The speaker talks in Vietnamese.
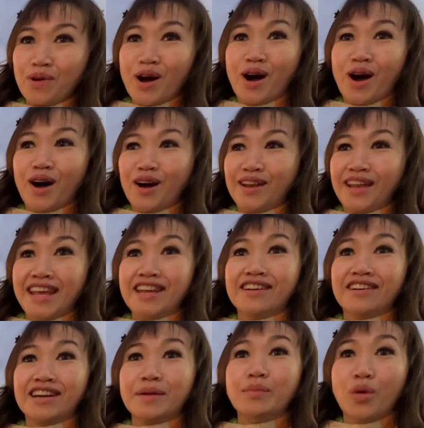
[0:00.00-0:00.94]
có lấy
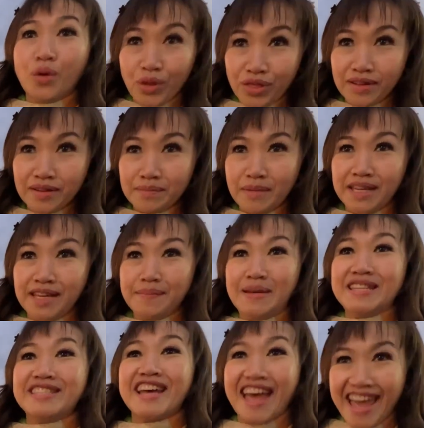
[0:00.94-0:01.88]
được cái bút bị
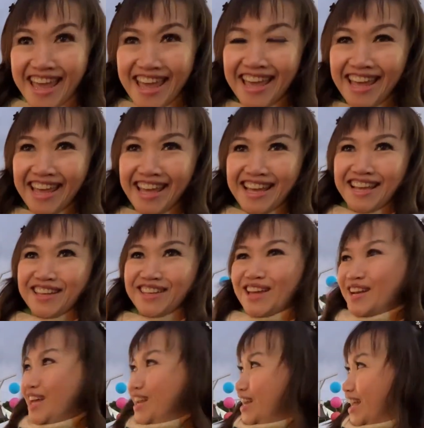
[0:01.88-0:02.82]
bị trễ
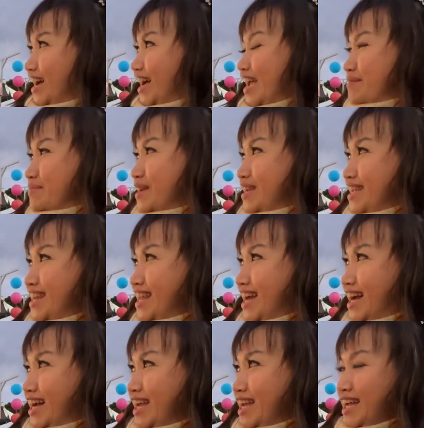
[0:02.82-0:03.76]
cho nên là em nghĩ
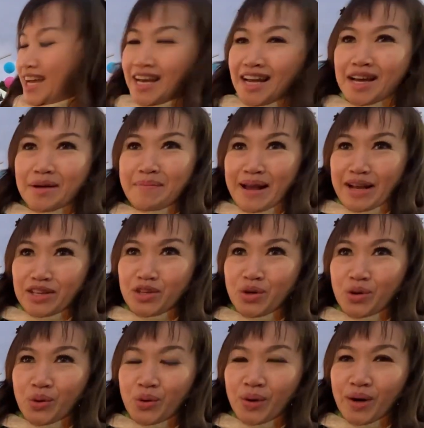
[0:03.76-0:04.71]
là mặc
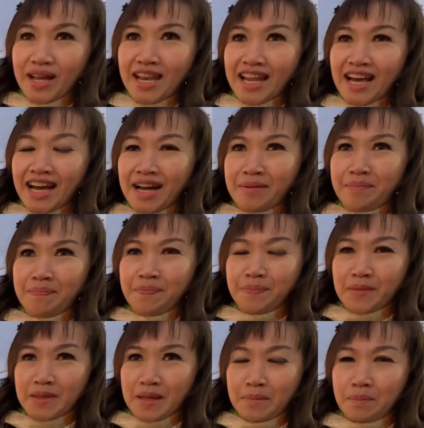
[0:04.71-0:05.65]
dù á, là
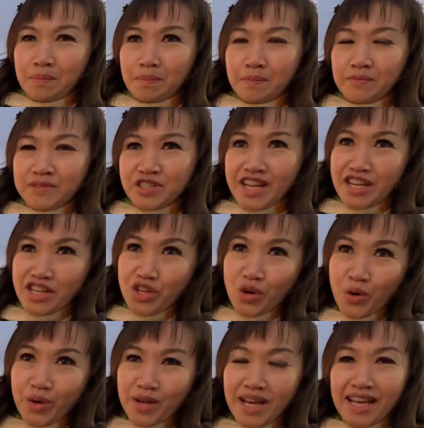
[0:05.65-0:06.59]
Sang
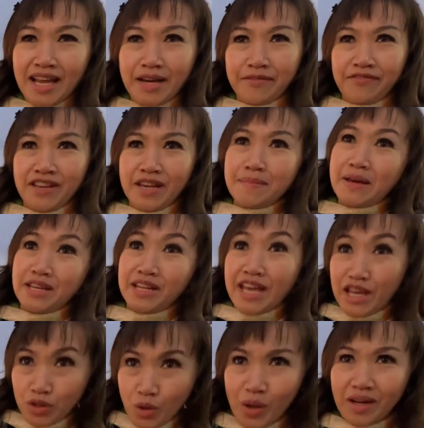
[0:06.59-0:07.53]
Yun á, là phía bên
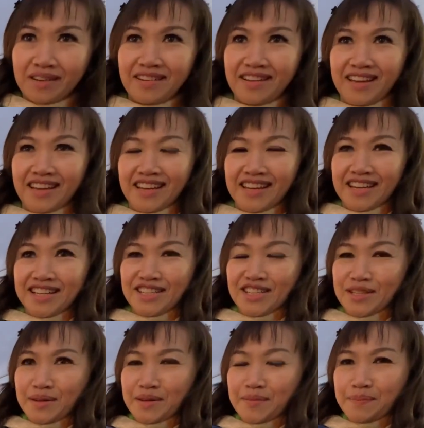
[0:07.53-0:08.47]
nghệ thuật
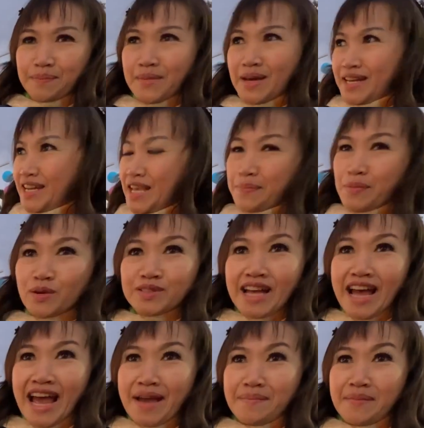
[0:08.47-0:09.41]
bên Epoch
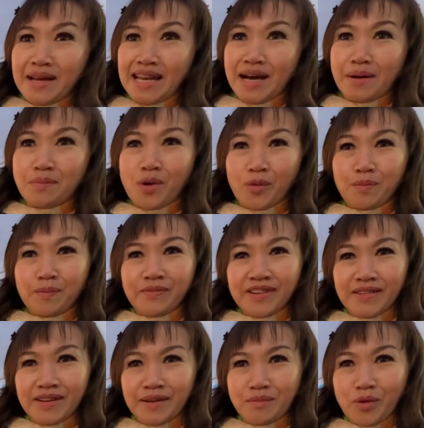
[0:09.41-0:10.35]
Time á, là một
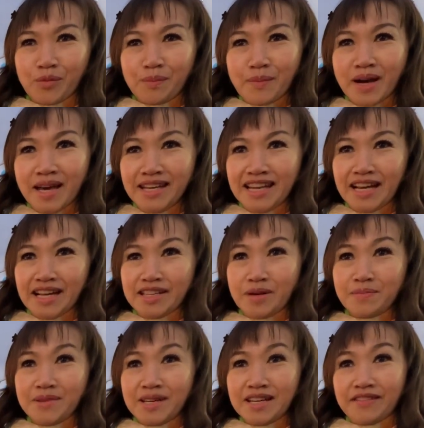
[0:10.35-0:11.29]
một bên là
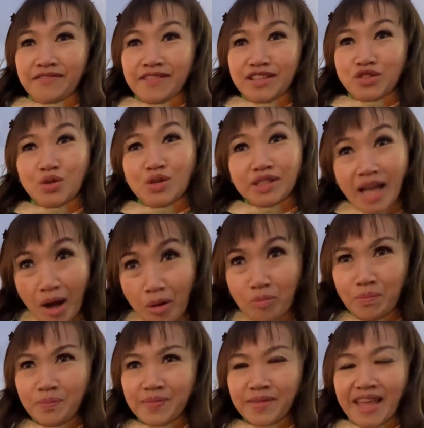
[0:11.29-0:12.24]
giống như là về truyền
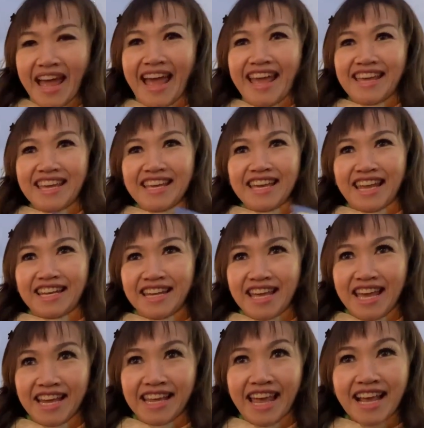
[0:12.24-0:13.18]
thông hai cái ngành
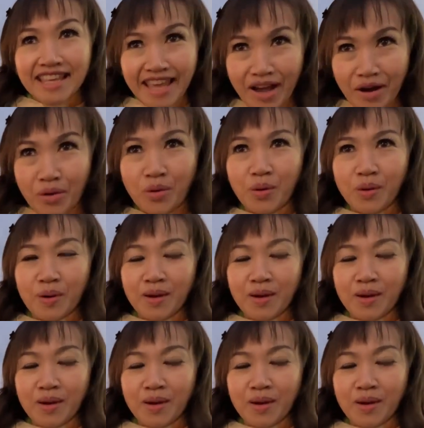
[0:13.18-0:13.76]
nghề khác nhau